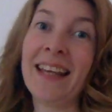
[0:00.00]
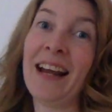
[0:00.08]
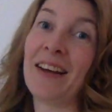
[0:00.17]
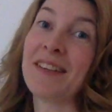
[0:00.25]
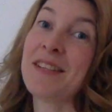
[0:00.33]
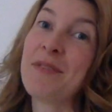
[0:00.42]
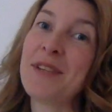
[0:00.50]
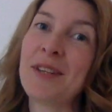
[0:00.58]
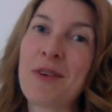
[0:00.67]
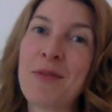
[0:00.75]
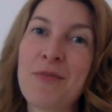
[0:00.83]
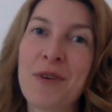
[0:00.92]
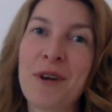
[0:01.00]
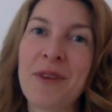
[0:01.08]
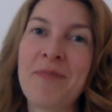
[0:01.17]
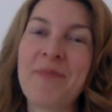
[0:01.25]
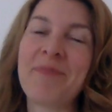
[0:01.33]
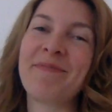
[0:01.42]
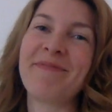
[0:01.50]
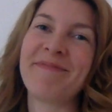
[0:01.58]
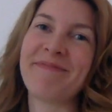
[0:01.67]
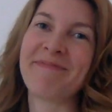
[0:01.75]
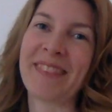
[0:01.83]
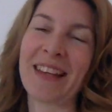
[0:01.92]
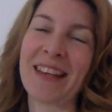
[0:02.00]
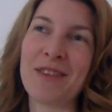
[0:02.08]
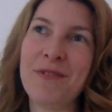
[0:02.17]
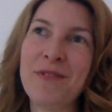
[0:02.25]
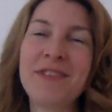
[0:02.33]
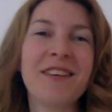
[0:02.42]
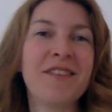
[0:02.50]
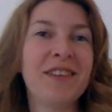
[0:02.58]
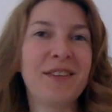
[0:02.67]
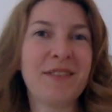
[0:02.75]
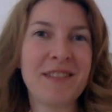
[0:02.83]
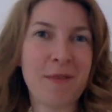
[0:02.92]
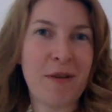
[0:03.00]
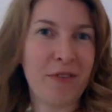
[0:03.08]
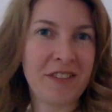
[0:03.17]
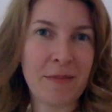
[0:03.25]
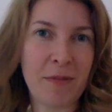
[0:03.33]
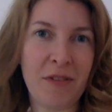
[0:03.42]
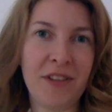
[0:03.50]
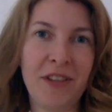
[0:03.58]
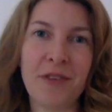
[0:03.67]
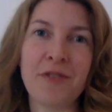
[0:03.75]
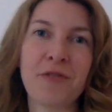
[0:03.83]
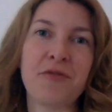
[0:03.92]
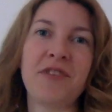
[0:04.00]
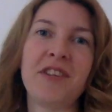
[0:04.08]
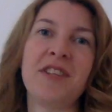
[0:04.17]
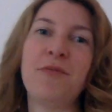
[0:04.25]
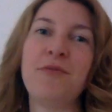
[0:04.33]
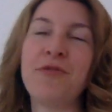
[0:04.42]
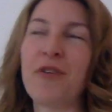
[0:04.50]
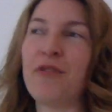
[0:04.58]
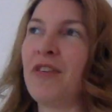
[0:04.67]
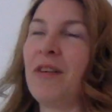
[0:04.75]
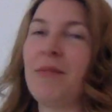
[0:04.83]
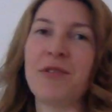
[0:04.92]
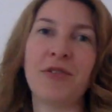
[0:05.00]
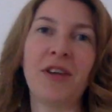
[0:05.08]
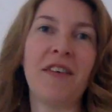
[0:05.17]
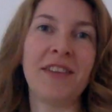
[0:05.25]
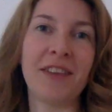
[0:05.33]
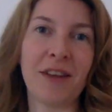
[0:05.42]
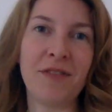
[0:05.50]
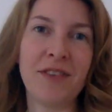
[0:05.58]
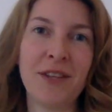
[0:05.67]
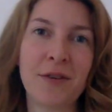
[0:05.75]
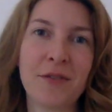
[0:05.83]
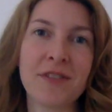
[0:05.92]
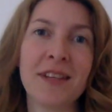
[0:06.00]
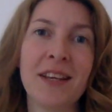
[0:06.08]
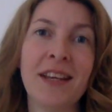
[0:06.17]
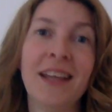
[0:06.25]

Alors si vous êtes comme moi, euh, vous savez que c'est pas forcément évident, donc je l'ai dit plusieurs fois, moi je travaille dans la finance